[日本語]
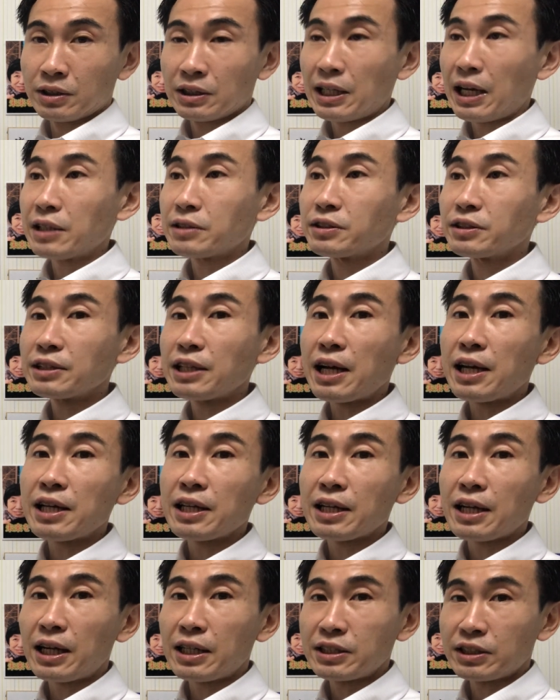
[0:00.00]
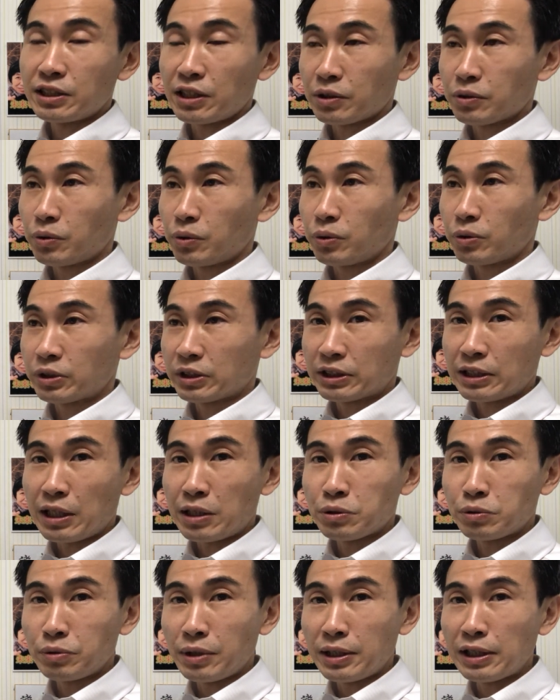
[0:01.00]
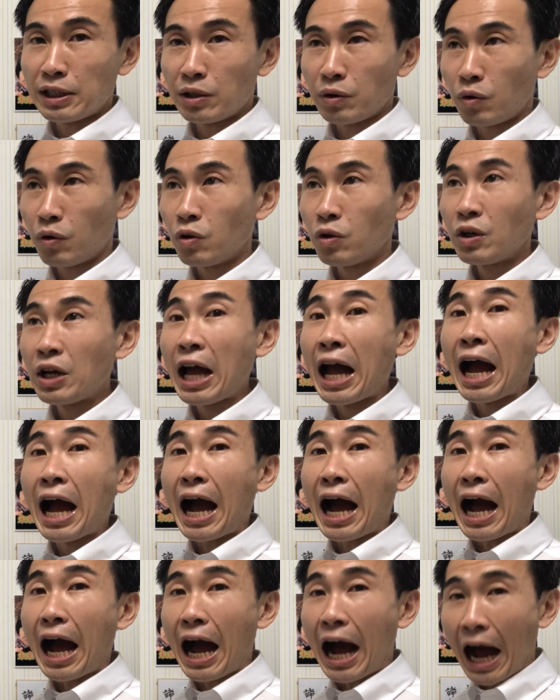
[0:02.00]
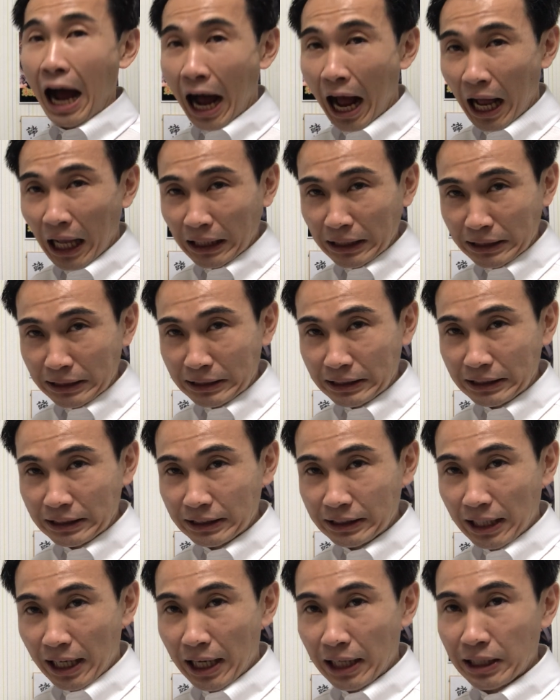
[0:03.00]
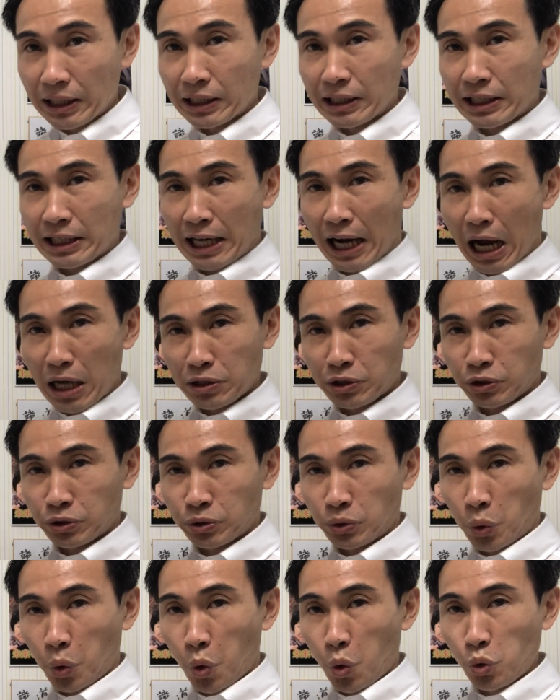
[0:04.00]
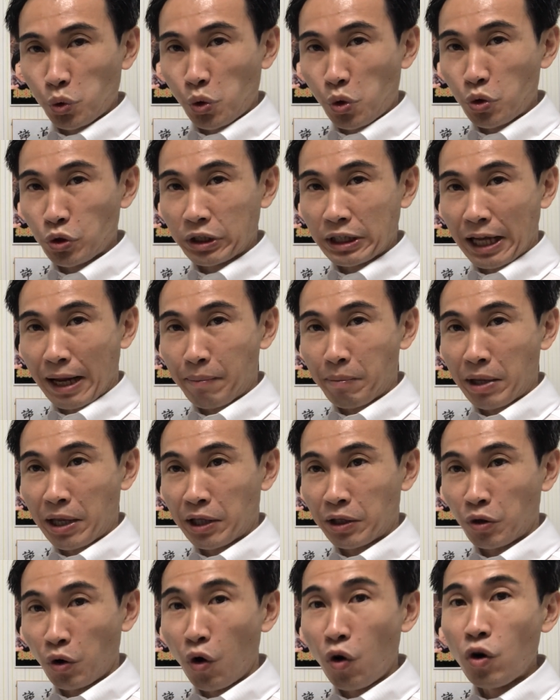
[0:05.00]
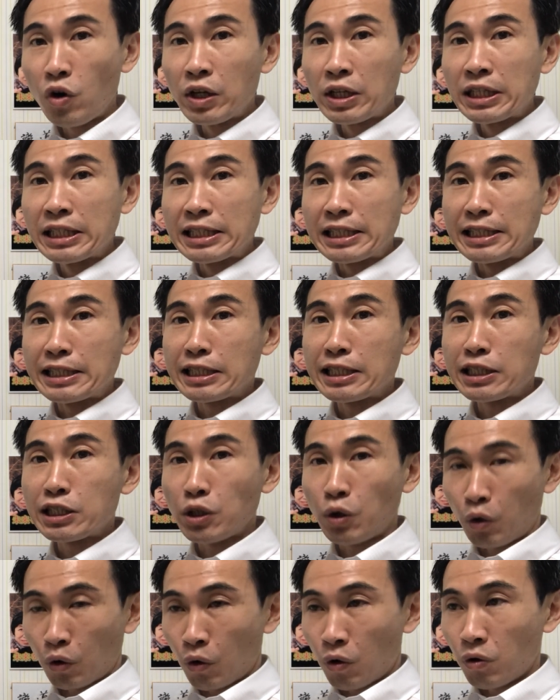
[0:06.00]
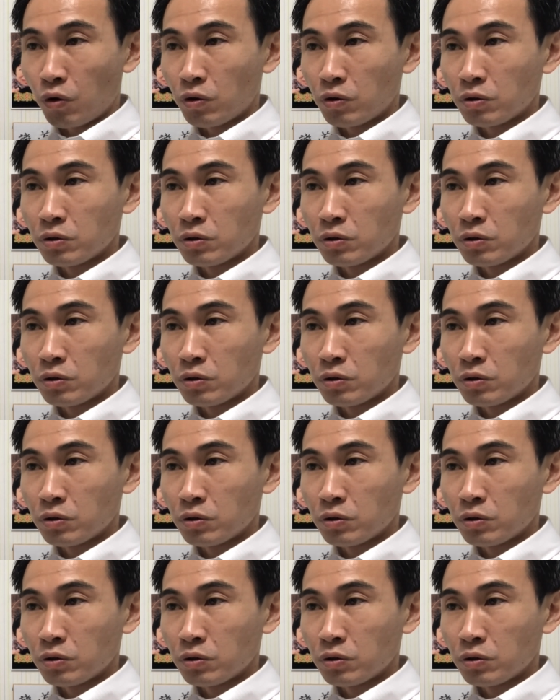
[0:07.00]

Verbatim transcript: 拡大解釈をした上での安全確保保のための一時保